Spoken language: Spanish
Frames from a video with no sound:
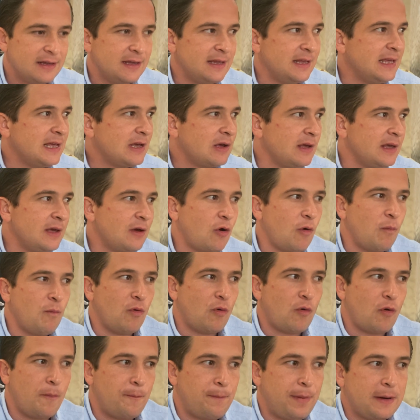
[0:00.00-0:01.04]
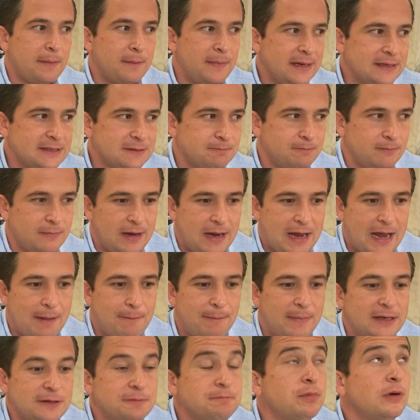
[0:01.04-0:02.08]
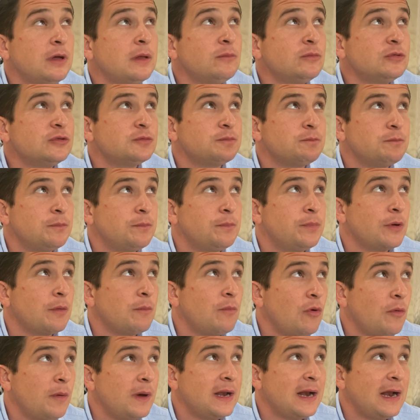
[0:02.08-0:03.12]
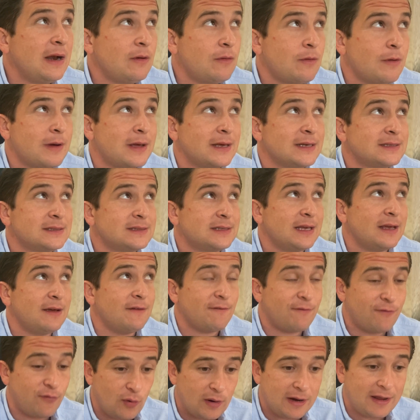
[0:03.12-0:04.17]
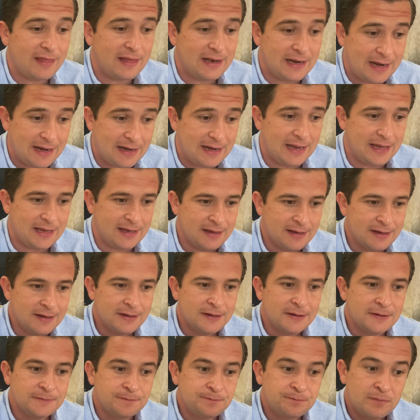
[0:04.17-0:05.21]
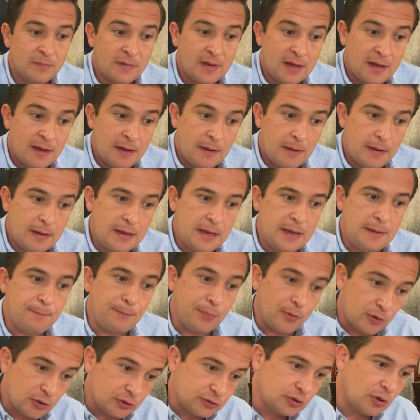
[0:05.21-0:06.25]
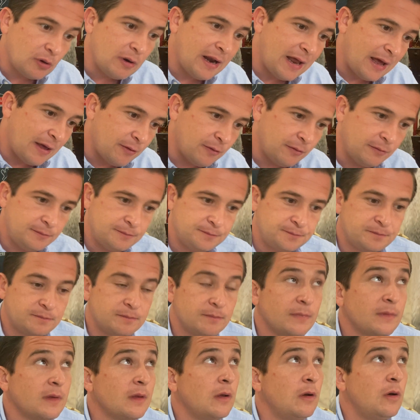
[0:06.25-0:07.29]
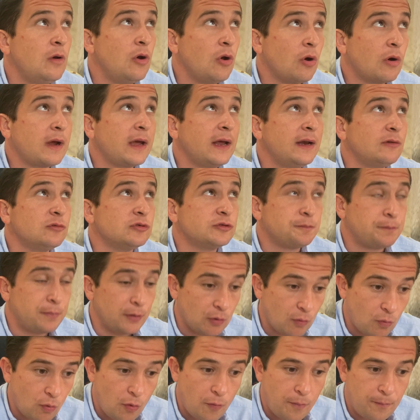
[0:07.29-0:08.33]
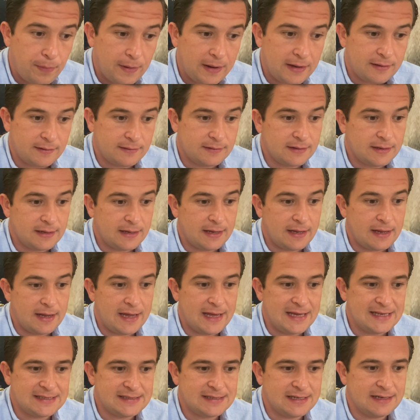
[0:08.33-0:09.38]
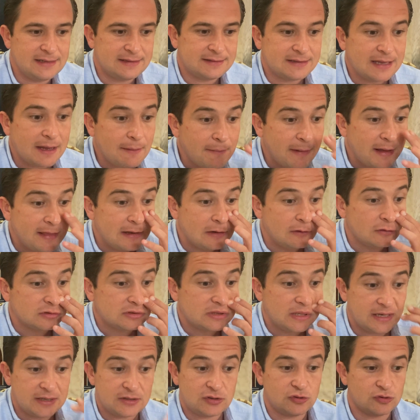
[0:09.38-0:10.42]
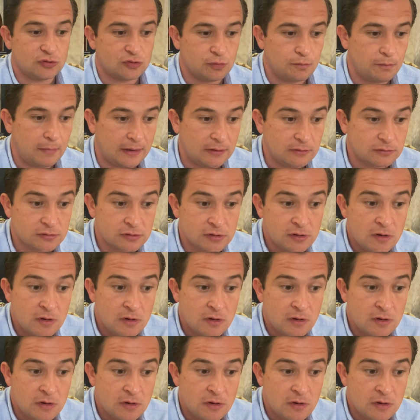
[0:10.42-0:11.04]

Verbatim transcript: y, y como Coparmex jamás podemos promover algo que esté fuera de la ley. Y por otro lado, lo que nos preocupa es el tema de los derechos humanos.